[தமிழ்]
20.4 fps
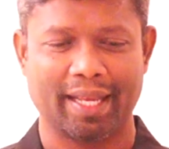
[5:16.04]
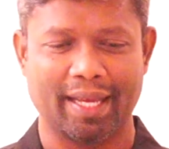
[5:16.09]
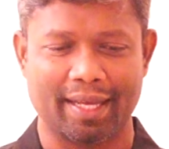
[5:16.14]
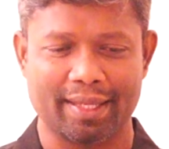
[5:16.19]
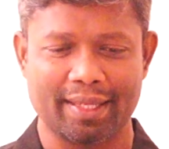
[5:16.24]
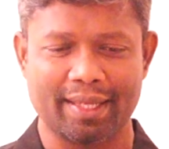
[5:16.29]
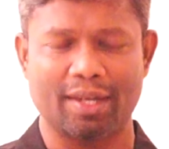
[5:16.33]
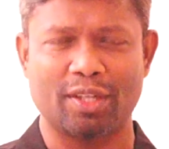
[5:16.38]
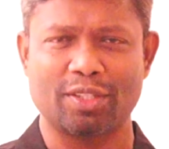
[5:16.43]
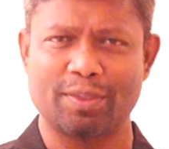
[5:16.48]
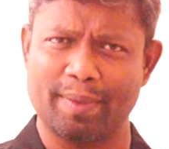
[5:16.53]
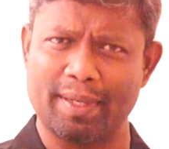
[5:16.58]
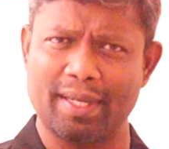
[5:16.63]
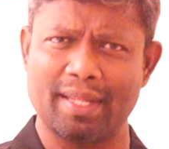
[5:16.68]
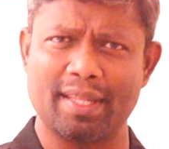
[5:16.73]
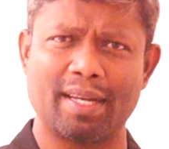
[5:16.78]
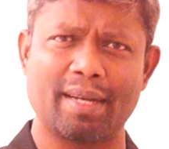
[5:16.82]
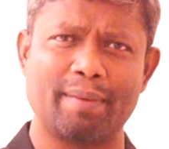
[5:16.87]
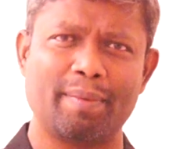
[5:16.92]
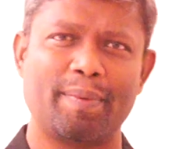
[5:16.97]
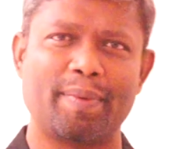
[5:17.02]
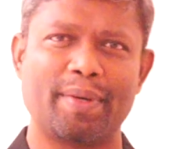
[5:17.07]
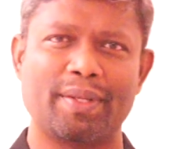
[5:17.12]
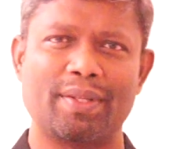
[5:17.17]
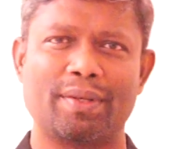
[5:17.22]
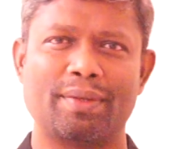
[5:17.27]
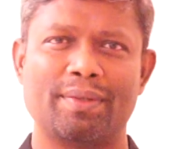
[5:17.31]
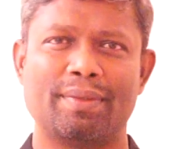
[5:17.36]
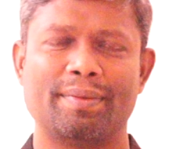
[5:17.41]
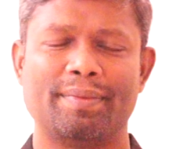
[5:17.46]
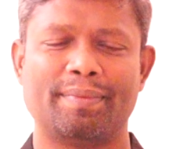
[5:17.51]
அதே ஹாஸ்பிட்டலில் தான் எங்கள் அம்மா
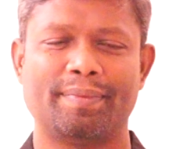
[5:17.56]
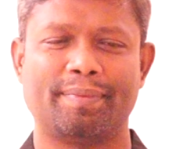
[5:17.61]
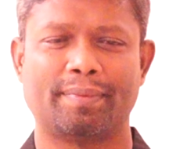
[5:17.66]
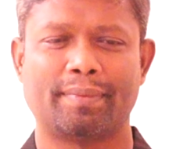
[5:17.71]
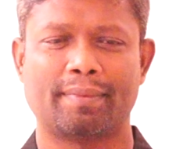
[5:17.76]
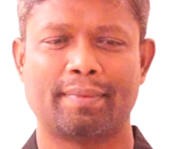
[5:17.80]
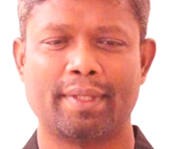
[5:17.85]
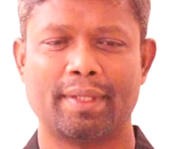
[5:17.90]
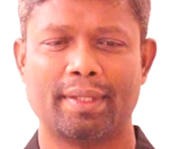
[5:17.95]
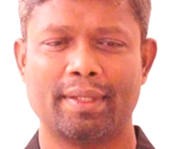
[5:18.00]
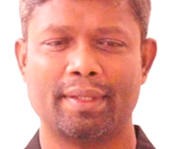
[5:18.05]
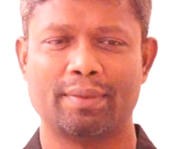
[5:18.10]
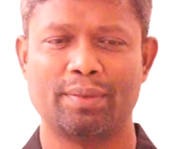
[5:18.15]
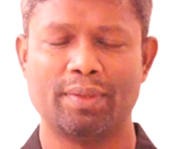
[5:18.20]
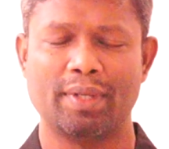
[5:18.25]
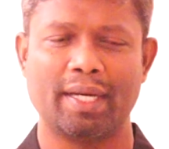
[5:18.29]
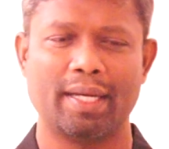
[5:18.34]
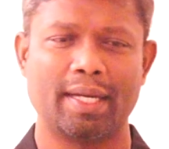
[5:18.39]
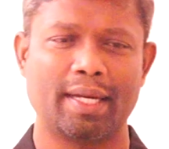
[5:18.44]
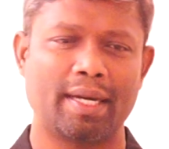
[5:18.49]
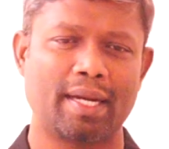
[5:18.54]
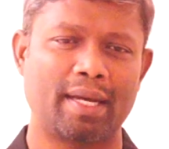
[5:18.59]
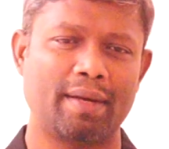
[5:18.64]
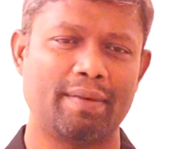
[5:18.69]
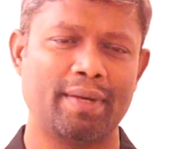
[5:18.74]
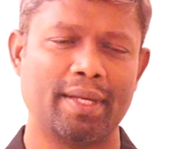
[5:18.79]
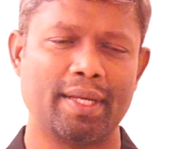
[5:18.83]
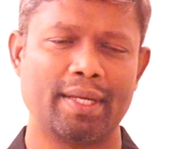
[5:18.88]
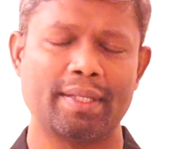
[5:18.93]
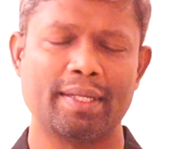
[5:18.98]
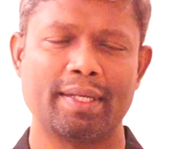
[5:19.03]
படுத்துருக்கோம் தூங்கிட்டாங்க நான்
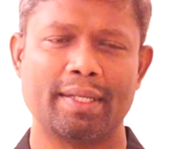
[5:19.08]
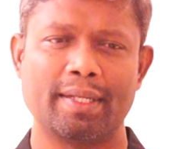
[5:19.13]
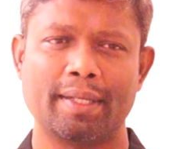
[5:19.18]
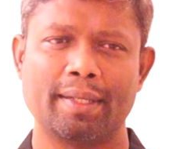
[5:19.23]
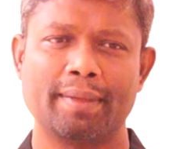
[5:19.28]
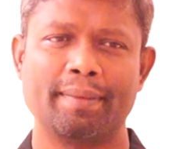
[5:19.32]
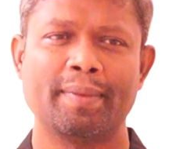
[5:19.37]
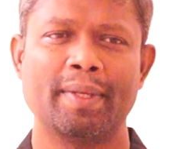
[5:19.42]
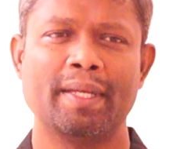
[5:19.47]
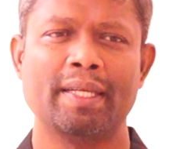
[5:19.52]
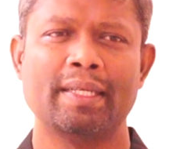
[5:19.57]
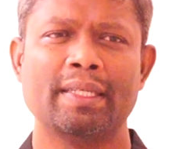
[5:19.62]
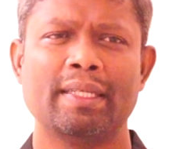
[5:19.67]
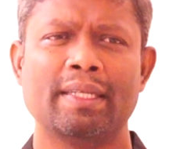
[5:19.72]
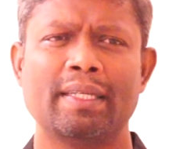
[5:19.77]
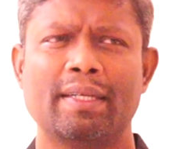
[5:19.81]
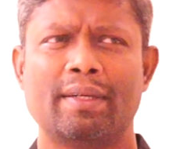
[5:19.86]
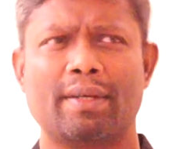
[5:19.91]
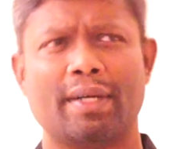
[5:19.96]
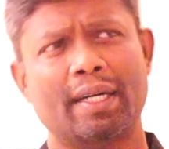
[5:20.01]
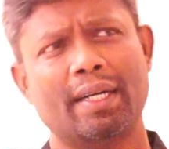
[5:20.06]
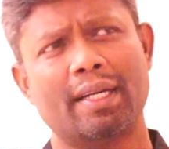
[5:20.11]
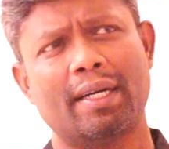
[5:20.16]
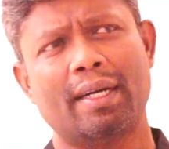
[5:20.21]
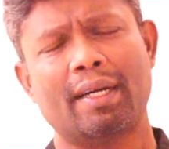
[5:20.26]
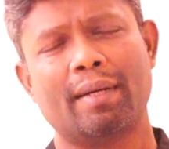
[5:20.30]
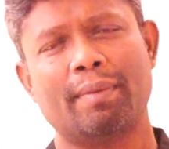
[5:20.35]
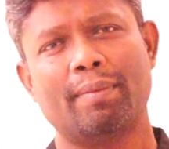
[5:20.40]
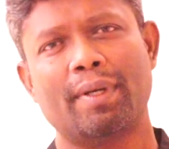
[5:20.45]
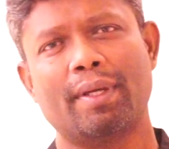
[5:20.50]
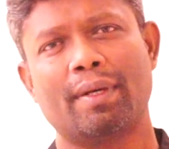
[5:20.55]
வெளியே இருந்திருந்தேன் ரெண்டு
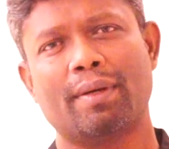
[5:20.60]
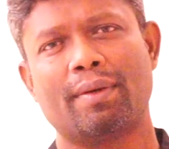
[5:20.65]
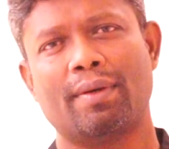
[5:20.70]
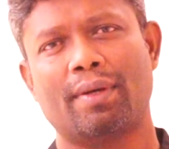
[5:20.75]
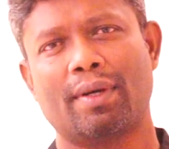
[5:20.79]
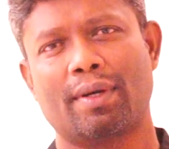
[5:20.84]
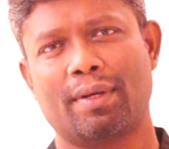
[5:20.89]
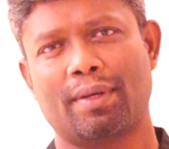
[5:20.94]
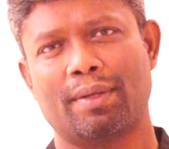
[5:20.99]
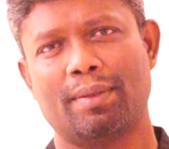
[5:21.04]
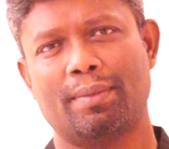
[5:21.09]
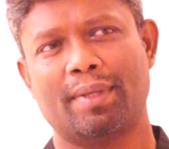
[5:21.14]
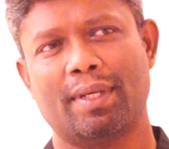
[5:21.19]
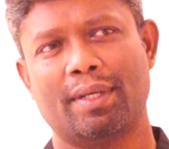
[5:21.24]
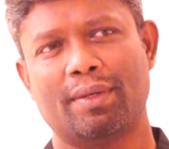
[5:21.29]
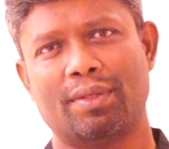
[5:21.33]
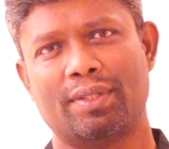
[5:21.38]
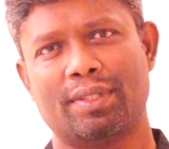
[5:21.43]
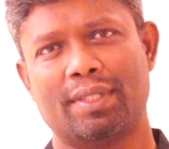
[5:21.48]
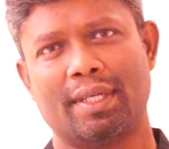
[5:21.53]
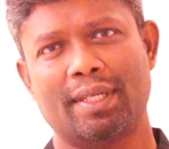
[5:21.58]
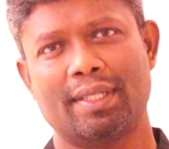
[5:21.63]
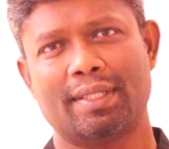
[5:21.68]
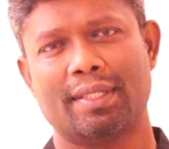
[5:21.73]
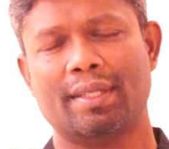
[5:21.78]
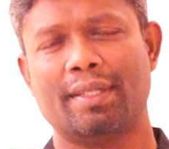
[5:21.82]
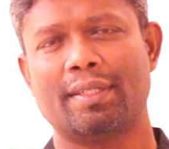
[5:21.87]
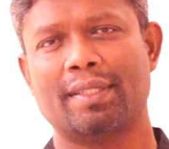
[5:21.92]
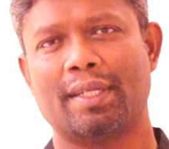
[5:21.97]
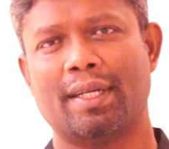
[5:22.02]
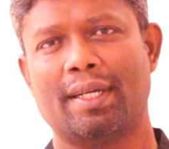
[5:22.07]
ரெண்டரை மணி இருக்கும் டாக்டர் கூப்பிட்டாங்க சீரியஸ்
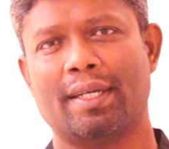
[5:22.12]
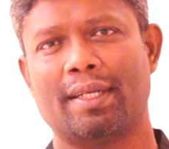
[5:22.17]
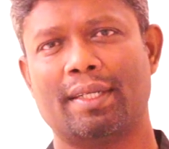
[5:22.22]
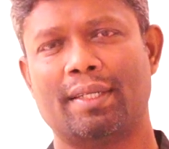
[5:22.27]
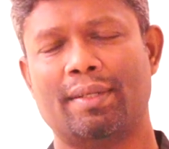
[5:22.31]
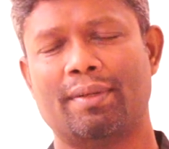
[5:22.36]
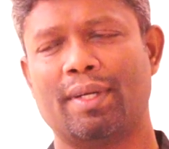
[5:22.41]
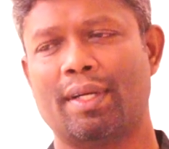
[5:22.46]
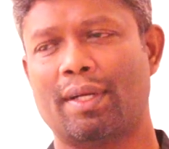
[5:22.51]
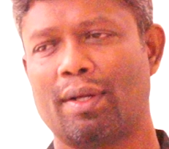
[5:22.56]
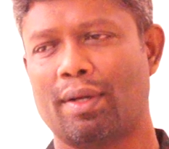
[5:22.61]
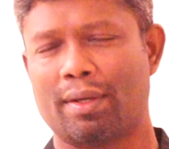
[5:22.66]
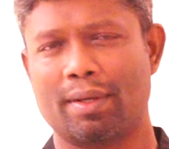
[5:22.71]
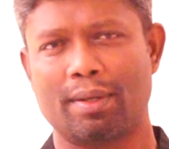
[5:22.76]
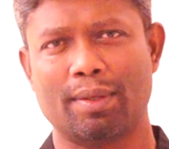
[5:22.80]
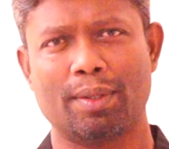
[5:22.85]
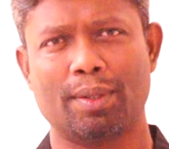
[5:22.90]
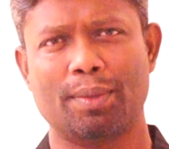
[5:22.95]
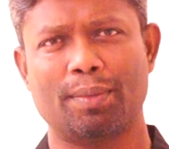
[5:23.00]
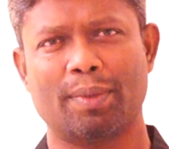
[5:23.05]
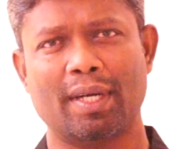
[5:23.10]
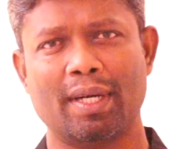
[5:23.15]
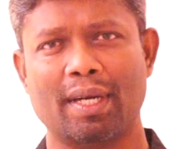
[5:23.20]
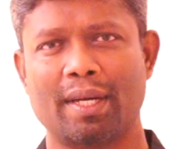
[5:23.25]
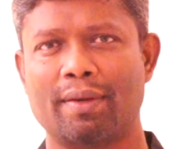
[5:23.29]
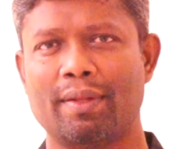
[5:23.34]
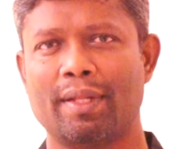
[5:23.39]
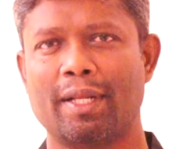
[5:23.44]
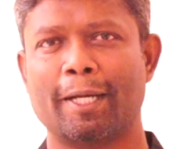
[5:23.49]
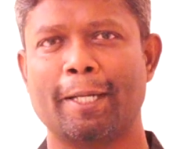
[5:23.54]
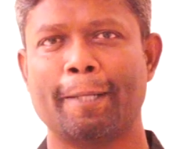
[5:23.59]
கண்டிஷன் ஆகிட்டு உடனே டாக்டர் கூப்பிட்டு
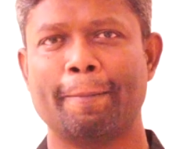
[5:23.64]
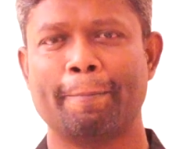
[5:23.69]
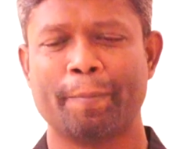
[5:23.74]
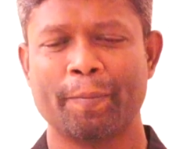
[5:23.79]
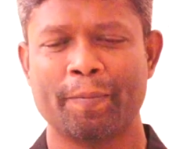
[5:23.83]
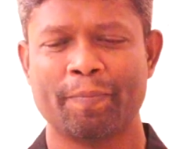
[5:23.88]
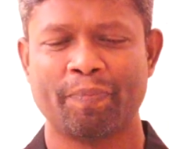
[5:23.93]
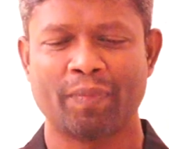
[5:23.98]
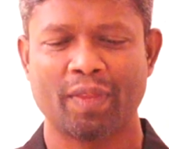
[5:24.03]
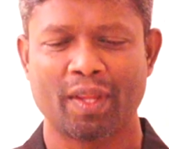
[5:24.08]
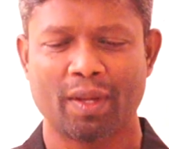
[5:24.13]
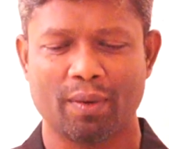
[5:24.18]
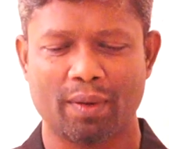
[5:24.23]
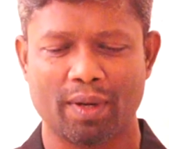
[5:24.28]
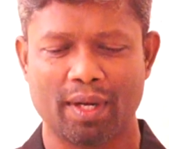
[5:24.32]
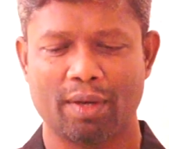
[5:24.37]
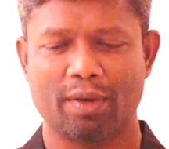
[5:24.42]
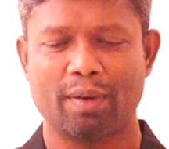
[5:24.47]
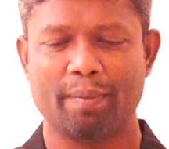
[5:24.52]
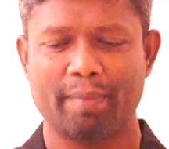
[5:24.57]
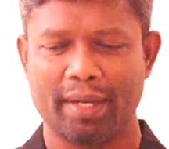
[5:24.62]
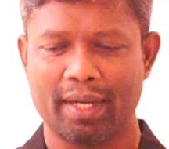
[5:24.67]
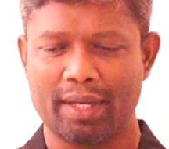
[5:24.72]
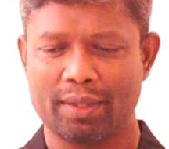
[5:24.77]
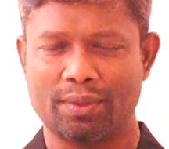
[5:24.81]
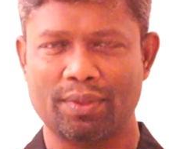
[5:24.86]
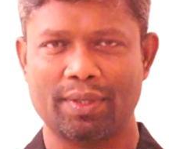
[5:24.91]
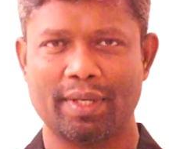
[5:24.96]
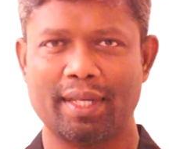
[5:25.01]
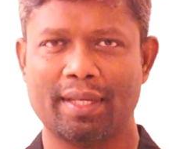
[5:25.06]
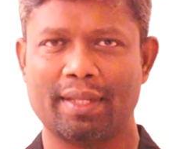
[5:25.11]
எல்லோரும் வந்தாங்க உடனே அவங்க பெட்டை
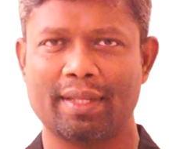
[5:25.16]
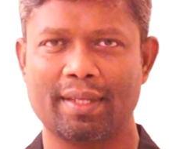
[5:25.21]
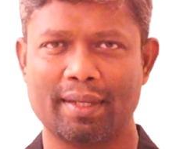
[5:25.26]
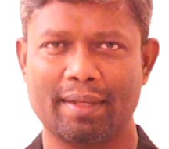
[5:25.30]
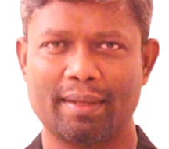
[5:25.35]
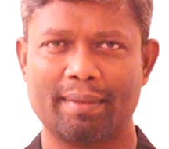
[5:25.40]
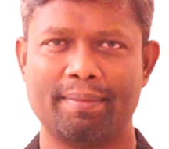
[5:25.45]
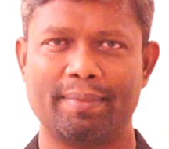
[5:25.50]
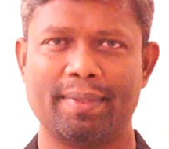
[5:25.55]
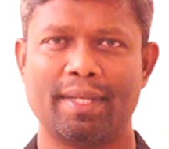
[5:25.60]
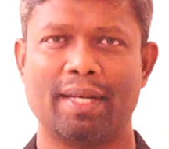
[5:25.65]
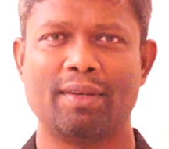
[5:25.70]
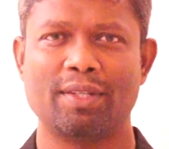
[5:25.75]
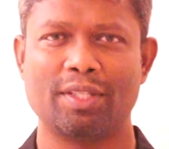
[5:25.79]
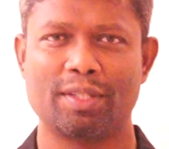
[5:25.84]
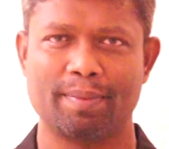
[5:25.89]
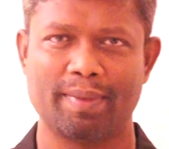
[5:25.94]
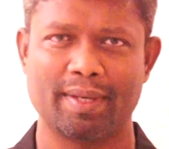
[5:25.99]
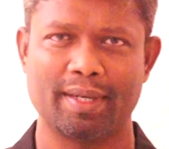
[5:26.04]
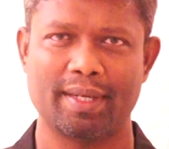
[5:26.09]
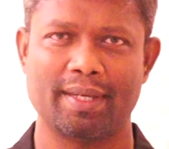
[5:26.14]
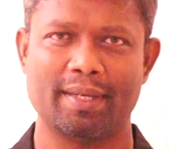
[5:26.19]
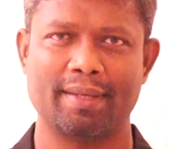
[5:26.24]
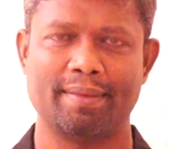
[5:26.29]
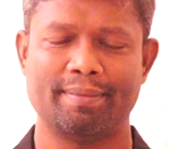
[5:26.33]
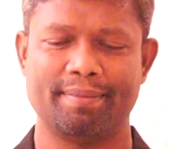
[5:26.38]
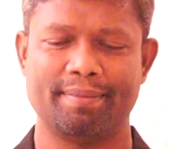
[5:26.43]
சுட்டி அந்த இதெல்லாம் வச்சுருப்பாங்களா